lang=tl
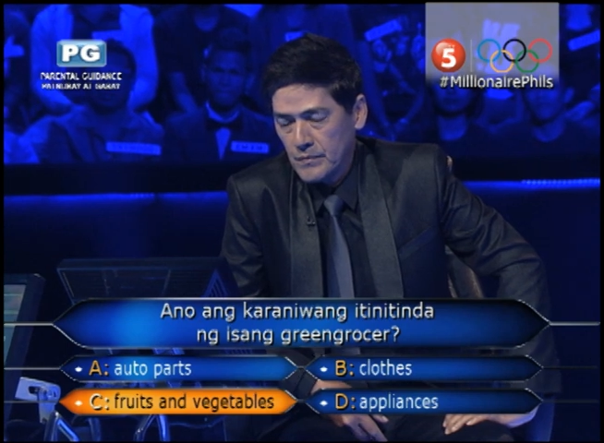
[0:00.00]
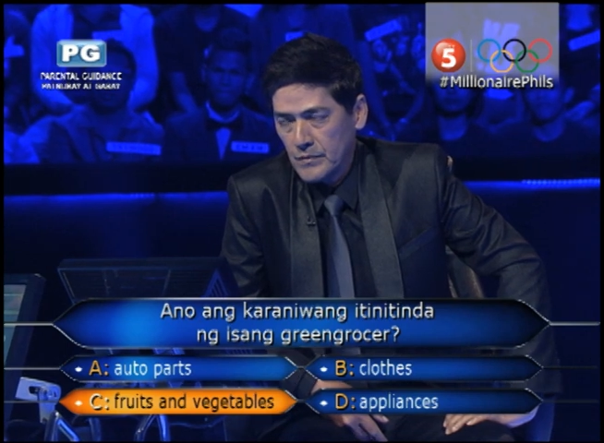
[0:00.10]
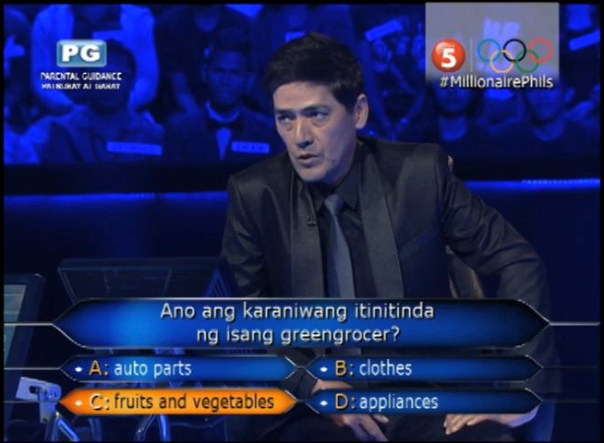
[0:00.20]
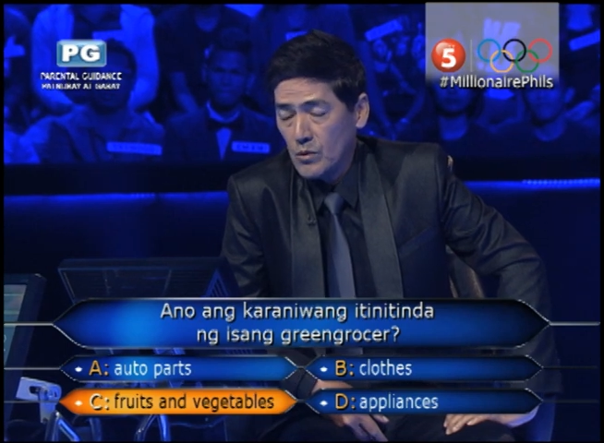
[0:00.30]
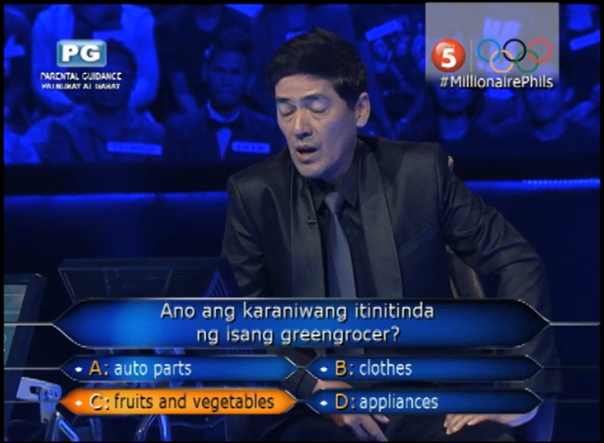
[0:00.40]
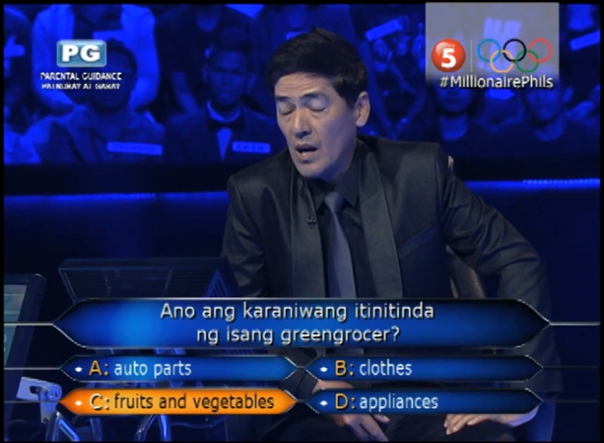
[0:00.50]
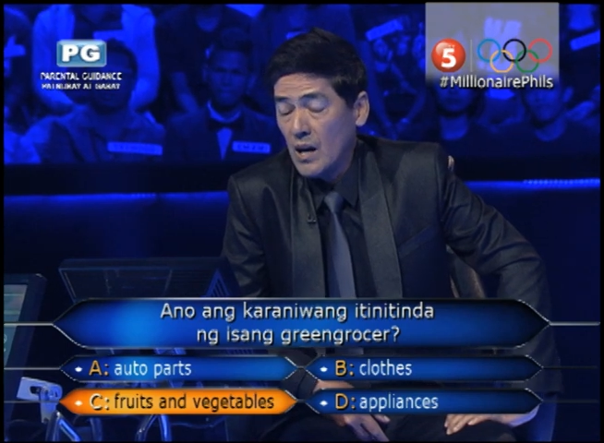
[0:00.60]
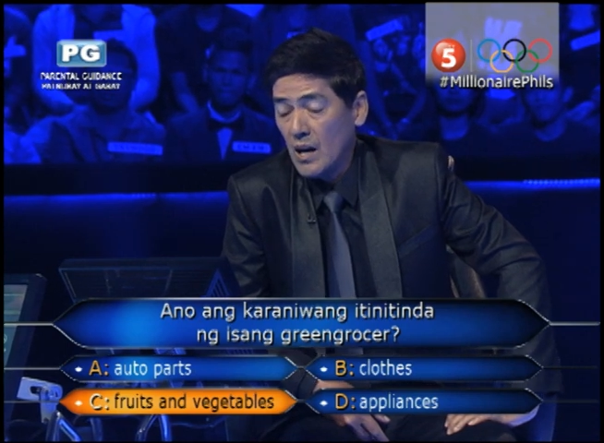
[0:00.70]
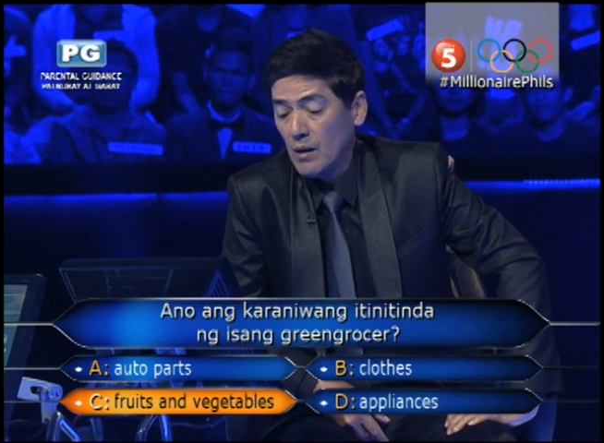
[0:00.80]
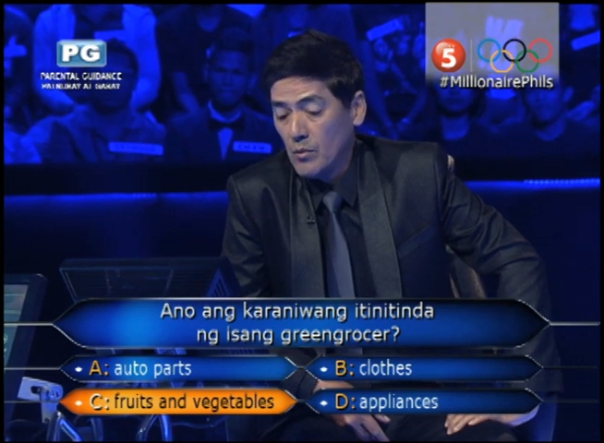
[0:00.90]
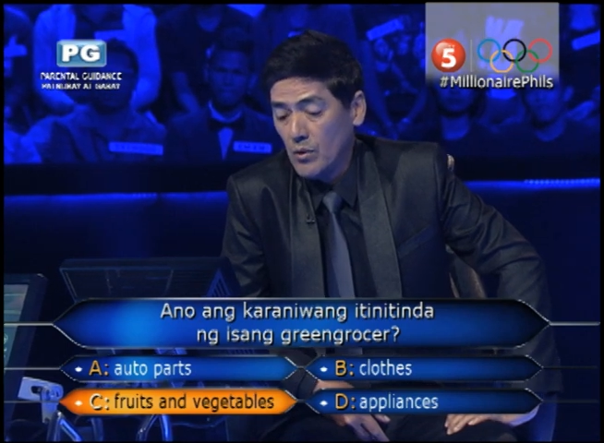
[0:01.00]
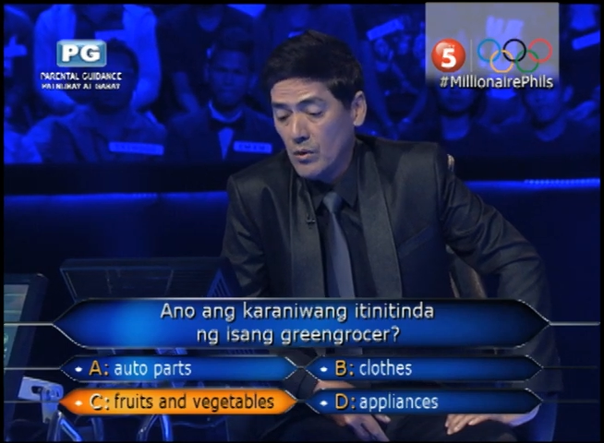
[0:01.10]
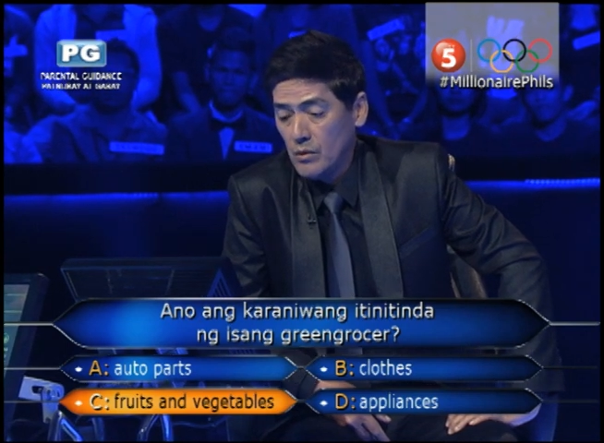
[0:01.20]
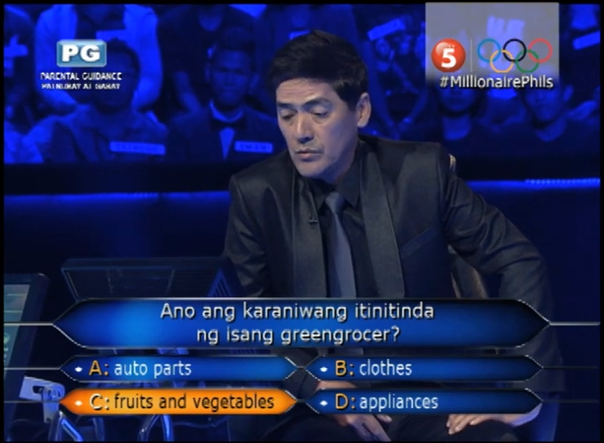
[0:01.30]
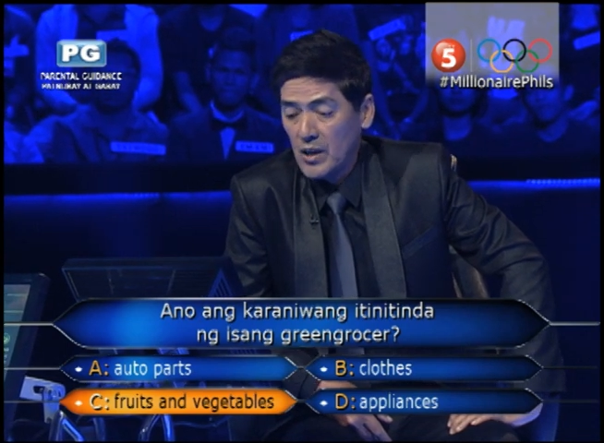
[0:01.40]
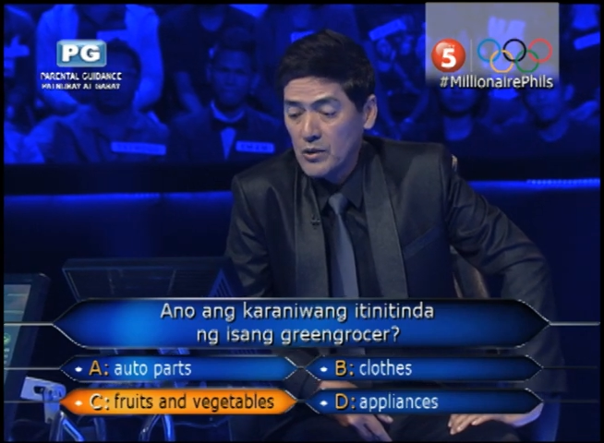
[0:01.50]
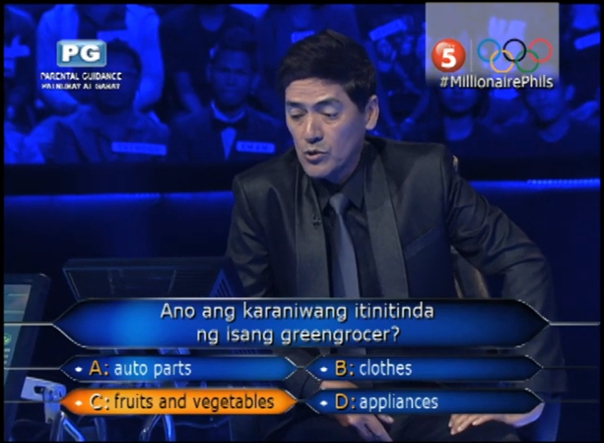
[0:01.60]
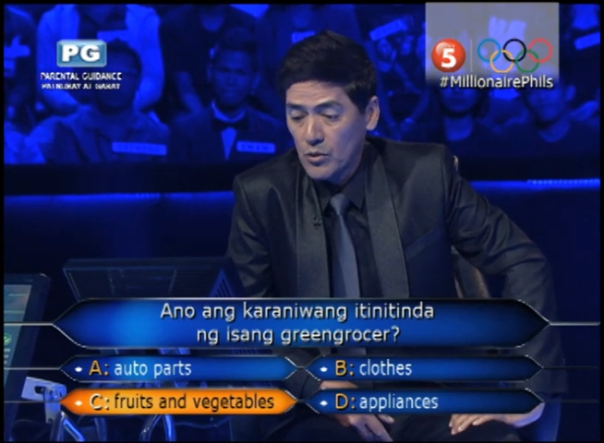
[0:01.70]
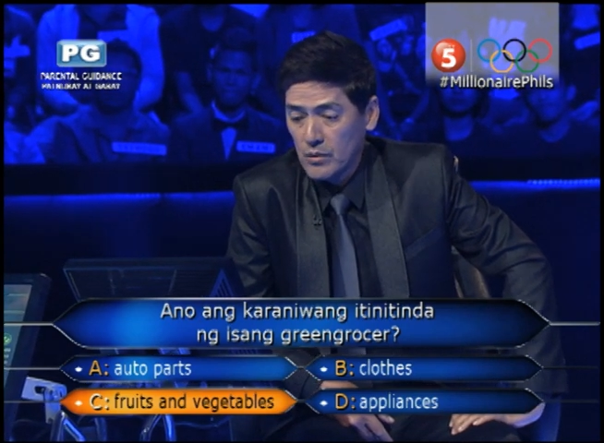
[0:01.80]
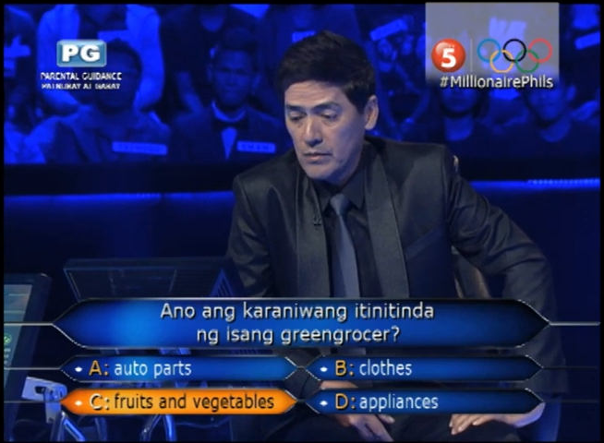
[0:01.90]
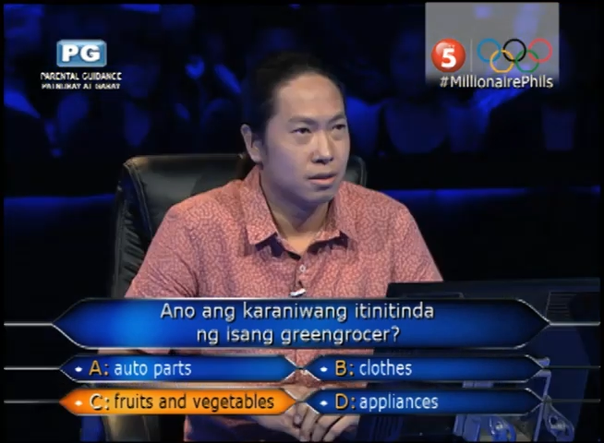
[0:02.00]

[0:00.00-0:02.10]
Yung akala mo, Jason,